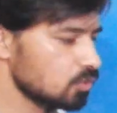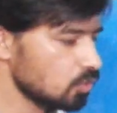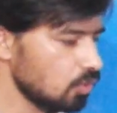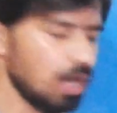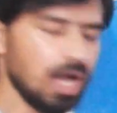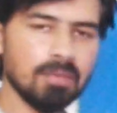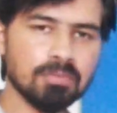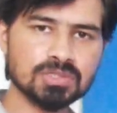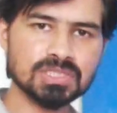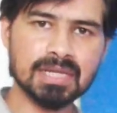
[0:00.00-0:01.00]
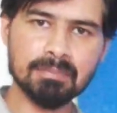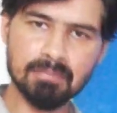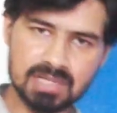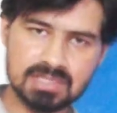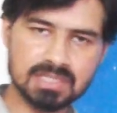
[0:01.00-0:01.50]
तो आप उससे
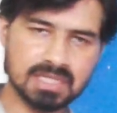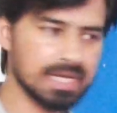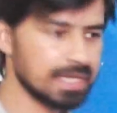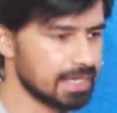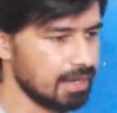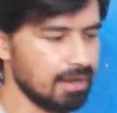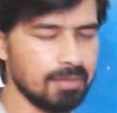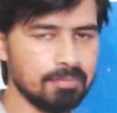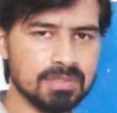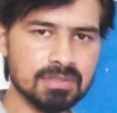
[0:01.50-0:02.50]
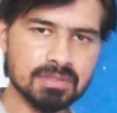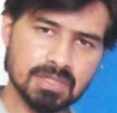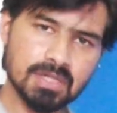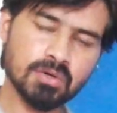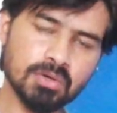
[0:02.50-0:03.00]
माजरत करें कि आप
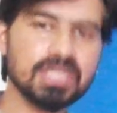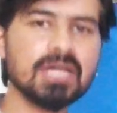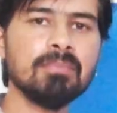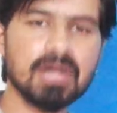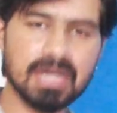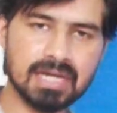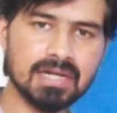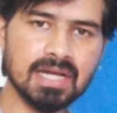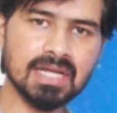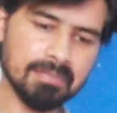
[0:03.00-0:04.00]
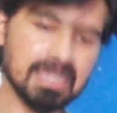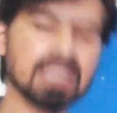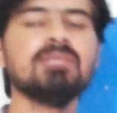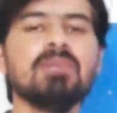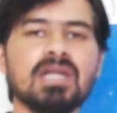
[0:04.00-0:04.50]
रोड़ी के बगैर डालें मैं
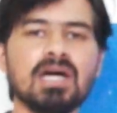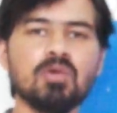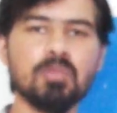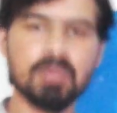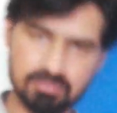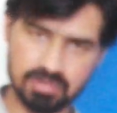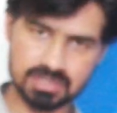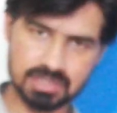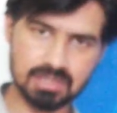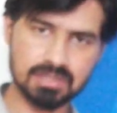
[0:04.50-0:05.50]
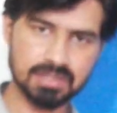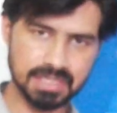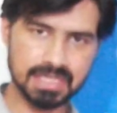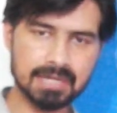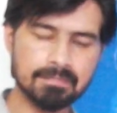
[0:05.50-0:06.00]
ज़िम्मेदार हूँ अपने फ़र्श का
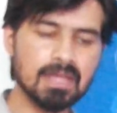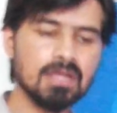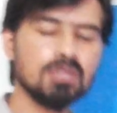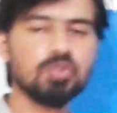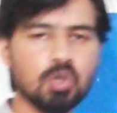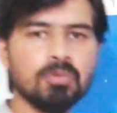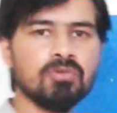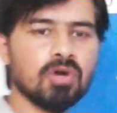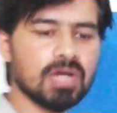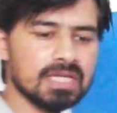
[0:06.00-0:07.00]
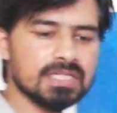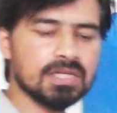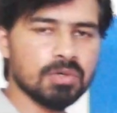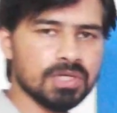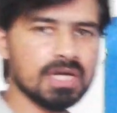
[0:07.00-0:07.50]
ठीक है जो भी वो कहें जी
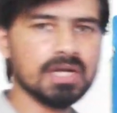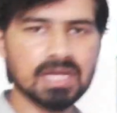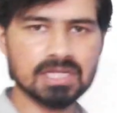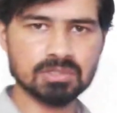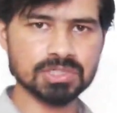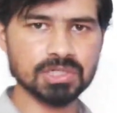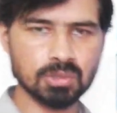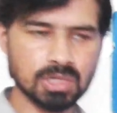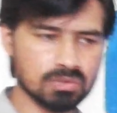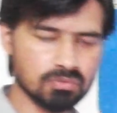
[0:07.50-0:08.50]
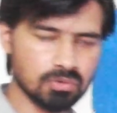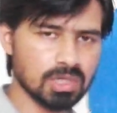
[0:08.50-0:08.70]
रोड़ी ना डालें तो ये होगा तो वो